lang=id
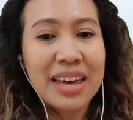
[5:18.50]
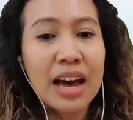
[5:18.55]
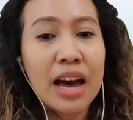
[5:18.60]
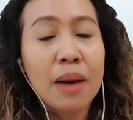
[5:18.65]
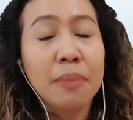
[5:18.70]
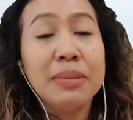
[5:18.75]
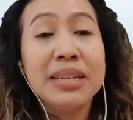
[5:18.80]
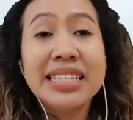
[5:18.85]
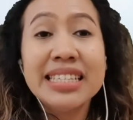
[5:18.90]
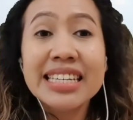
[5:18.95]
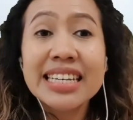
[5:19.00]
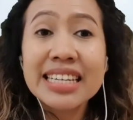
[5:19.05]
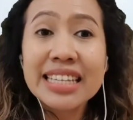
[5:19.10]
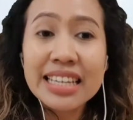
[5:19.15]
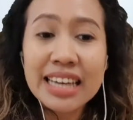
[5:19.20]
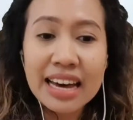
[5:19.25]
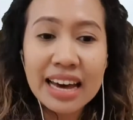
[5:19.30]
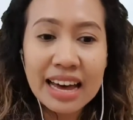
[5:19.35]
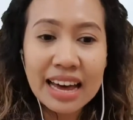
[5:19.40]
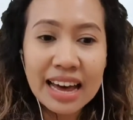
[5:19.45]
Ya,
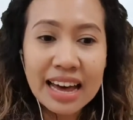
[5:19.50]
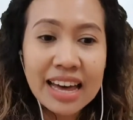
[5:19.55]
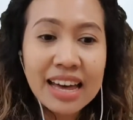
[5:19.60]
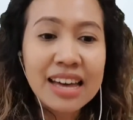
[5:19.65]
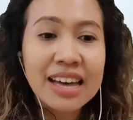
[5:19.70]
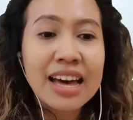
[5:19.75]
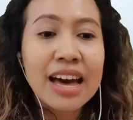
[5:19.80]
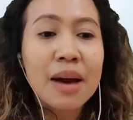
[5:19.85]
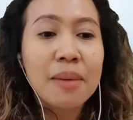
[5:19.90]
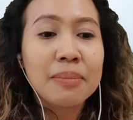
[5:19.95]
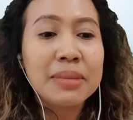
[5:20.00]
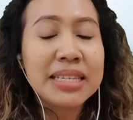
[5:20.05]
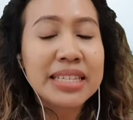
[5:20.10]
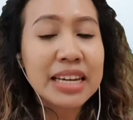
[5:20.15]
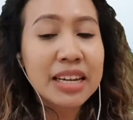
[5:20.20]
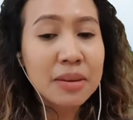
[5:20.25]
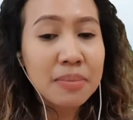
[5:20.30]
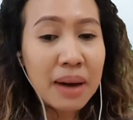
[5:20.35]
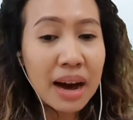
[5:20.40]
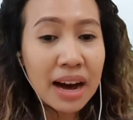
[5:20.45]
bijinya
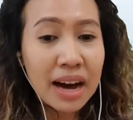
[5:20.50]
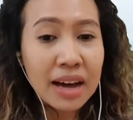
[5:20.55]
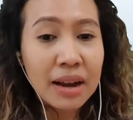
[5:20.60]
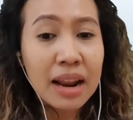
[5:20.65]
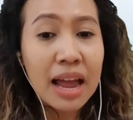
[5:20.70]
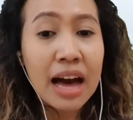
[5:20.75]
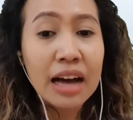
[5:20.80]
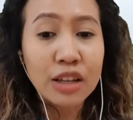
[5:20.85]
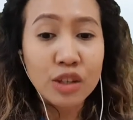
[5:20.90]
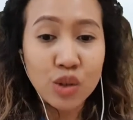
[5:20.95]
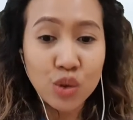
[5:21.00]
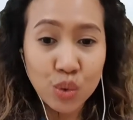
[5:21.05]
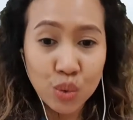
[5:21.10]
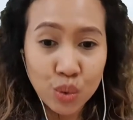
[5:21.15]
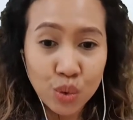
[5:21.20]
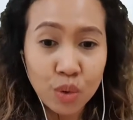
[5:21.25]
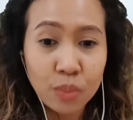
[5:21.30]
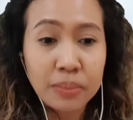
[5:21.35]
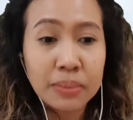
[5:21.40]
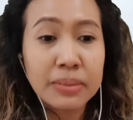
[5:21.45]
bisa dimakan
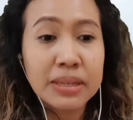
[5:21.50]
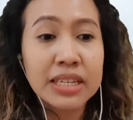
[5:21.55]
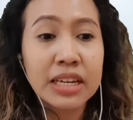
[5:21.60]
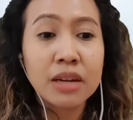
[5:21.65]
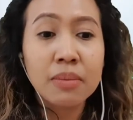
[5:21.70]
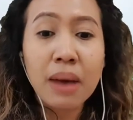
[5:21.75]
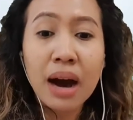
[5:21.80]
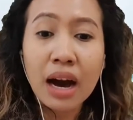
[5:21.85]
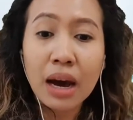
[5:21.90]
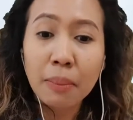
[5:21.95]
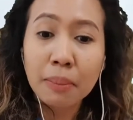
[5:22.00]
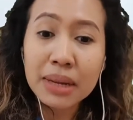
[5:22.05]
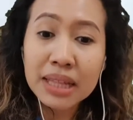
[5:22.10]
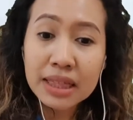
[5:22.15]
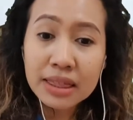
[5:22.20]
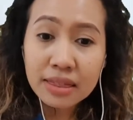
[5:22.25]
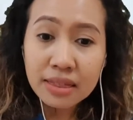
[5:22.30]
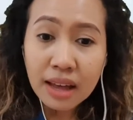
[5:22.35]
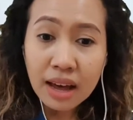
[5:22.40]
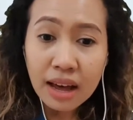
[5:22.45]
langsung, bisa dimakan
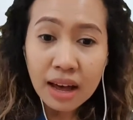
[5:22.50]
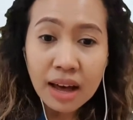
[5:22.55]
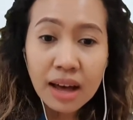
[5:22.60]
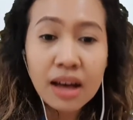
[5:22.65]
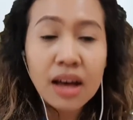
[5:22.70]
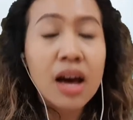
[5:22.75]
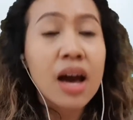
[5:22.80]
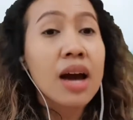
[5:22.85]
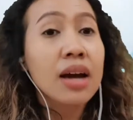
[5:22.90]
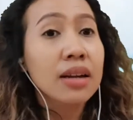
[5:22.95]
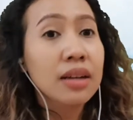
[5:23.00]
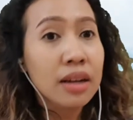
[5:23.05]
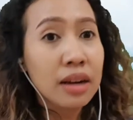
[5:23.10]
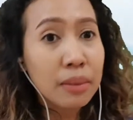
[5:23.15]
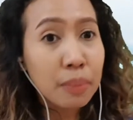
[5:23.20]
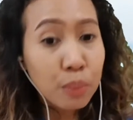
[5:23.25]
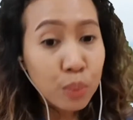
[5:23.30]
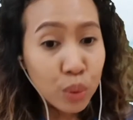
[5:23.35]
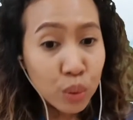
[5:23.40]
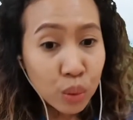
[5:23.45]
mentah,
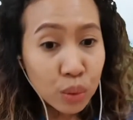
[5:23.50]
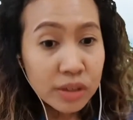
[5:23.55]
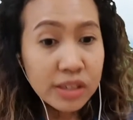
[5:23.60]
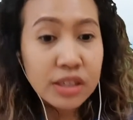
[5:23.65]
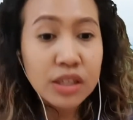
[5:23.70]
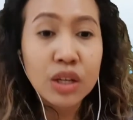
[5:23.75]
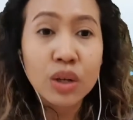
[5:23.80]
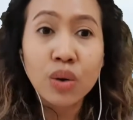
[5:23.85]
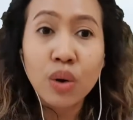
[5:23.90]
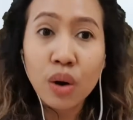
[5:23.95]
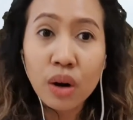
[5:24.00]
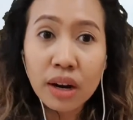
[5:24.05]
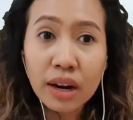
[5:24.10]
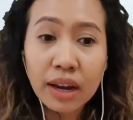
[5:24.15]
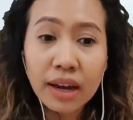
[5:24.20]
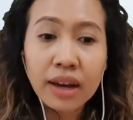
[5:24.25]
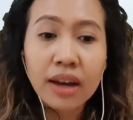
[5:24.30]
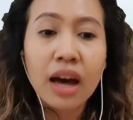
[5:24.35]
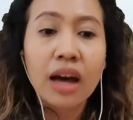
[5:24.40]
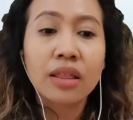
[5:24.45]
direbus,
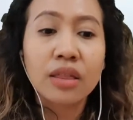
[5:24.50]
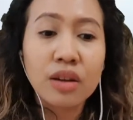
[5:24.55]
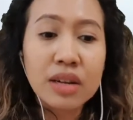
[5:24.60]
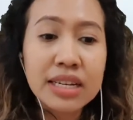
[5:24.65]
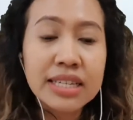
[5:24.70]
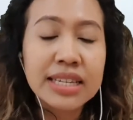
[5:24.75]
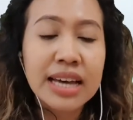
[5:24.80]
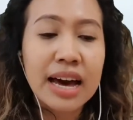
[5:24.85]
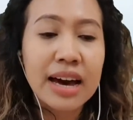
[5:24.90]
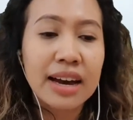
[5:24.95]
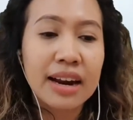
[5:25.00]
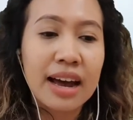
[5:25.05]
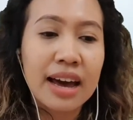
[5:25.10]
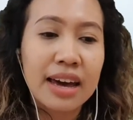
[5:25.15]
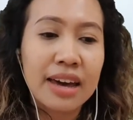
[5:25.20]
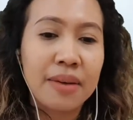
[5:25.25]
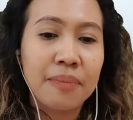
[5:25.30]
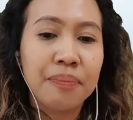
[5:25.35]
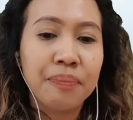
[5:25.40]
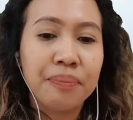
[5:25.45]
digoreng, atau
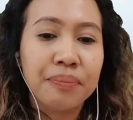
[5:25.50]
disangrai.